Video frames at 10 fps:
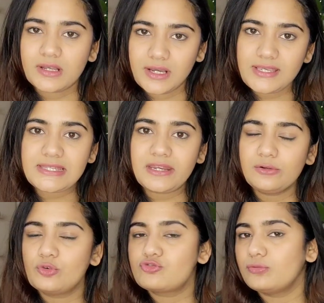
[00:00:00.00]
कई सारे
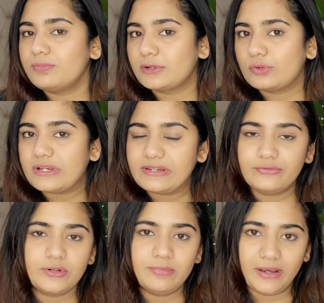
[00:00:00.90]
लोग जो बिल्कुल ही
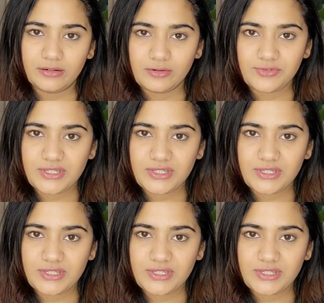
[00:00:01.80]
डिफरेंट बैकग्राउंड